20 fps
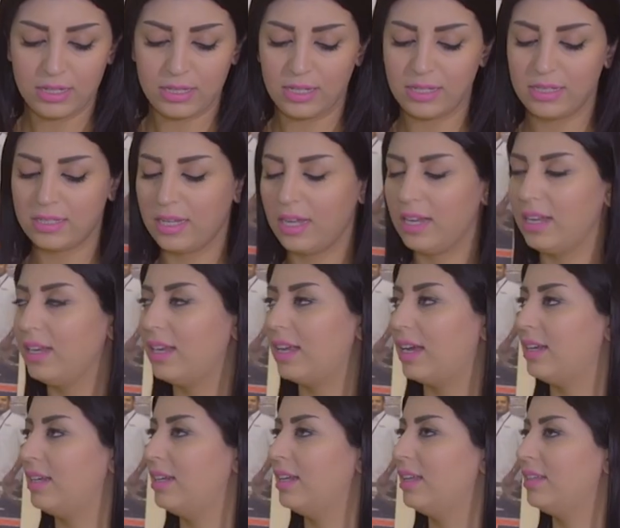سيد سهيل
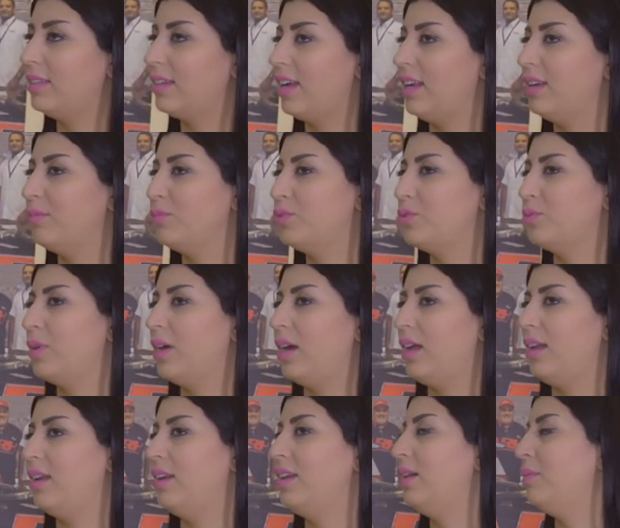خلينا نتكلم شوي
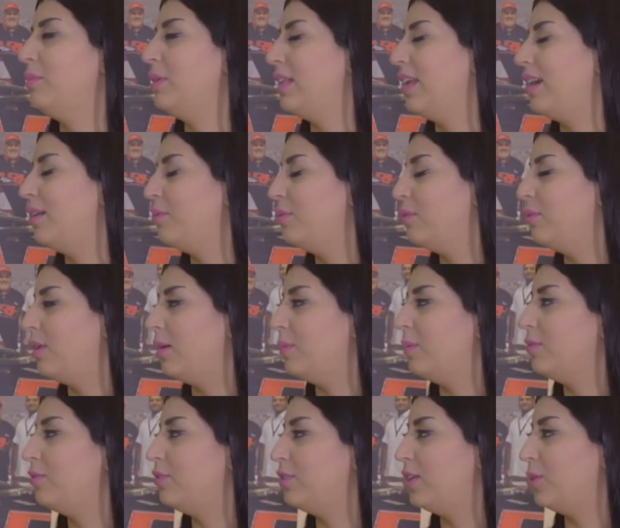على نعمه الامن
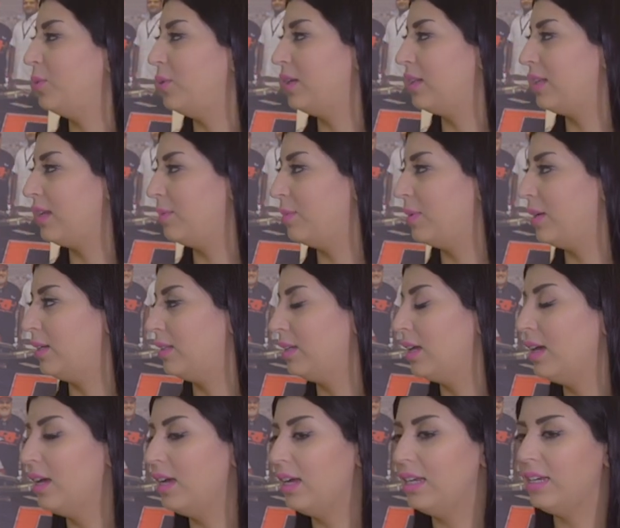والامان في دوله الامارات
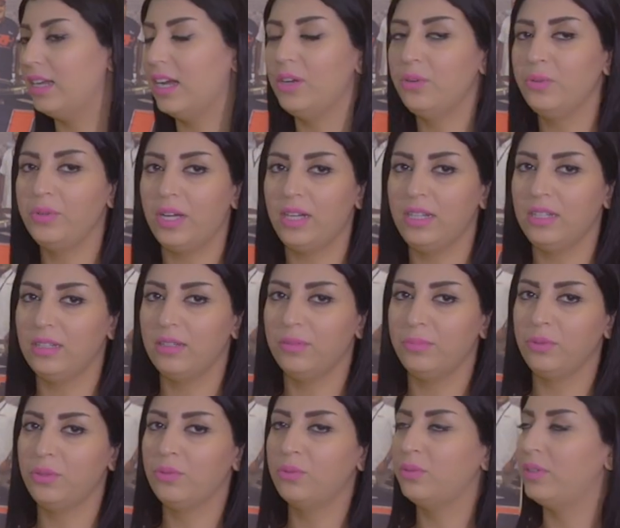لانه يعني
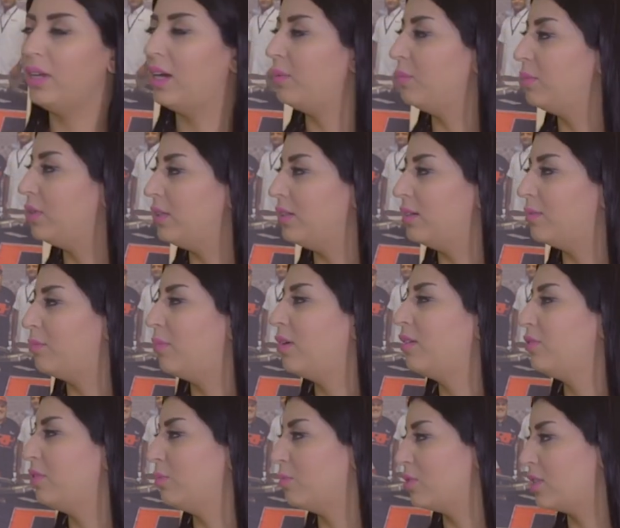بدون امن
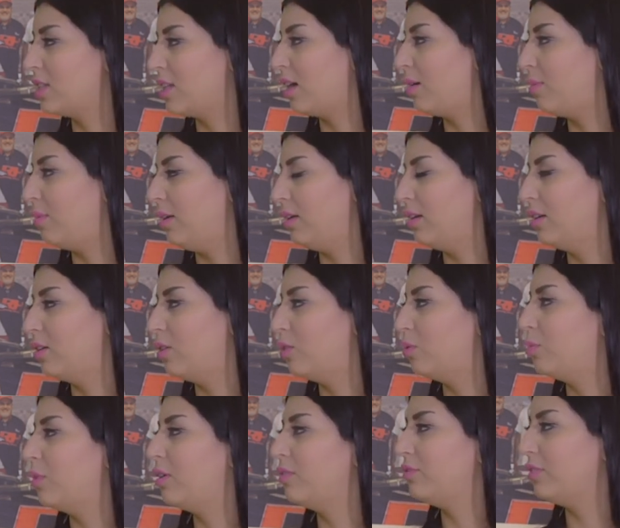ما في مستقبل
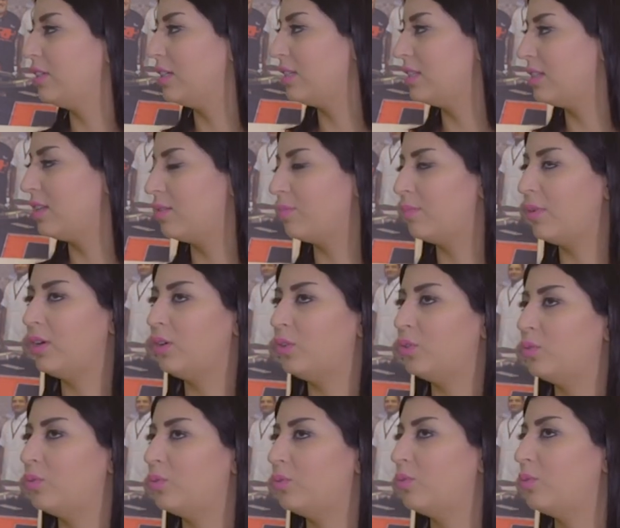وما نعم. في استثمار
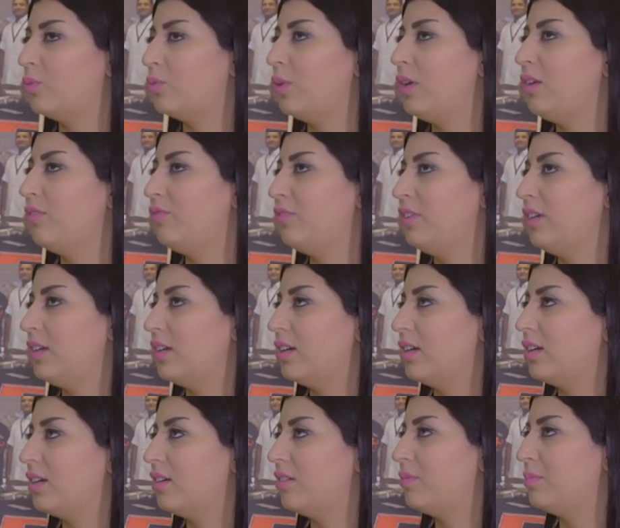ولا في
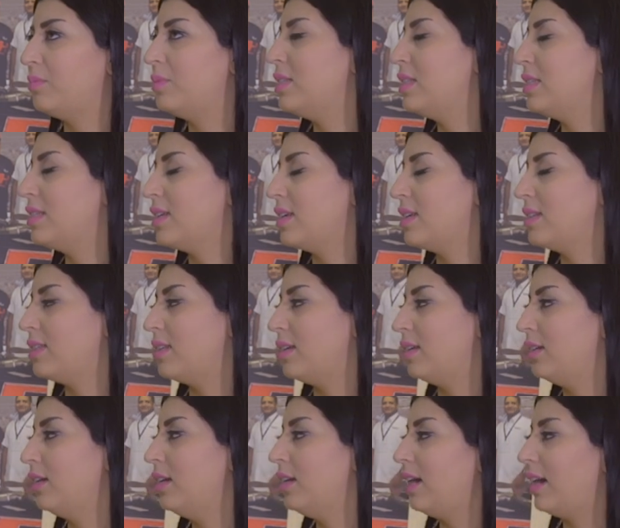بزنس
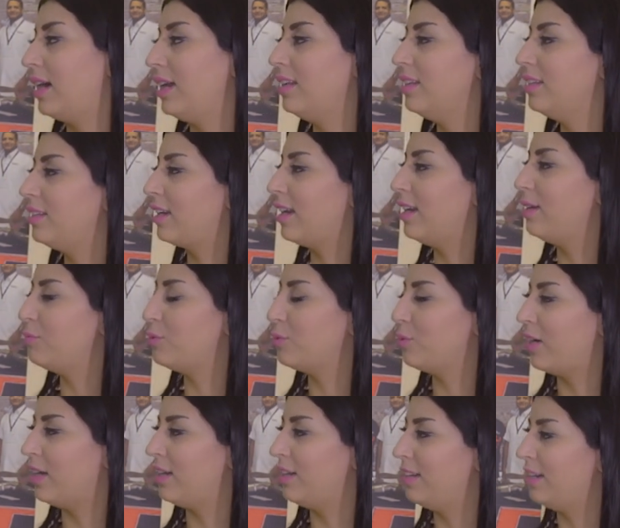اصلا خلينا نتكلم
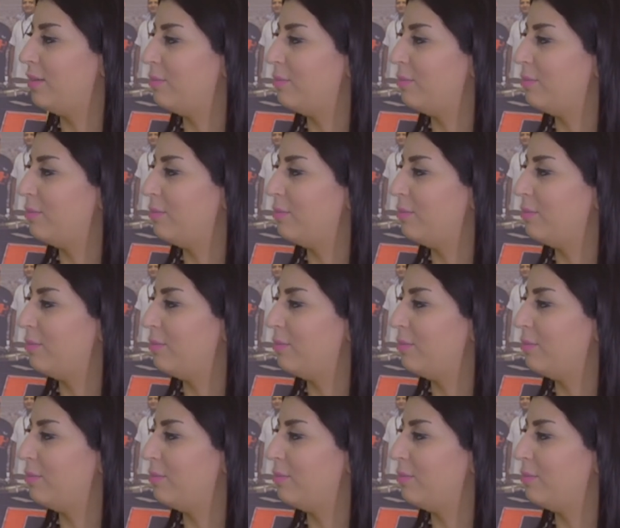شوي عن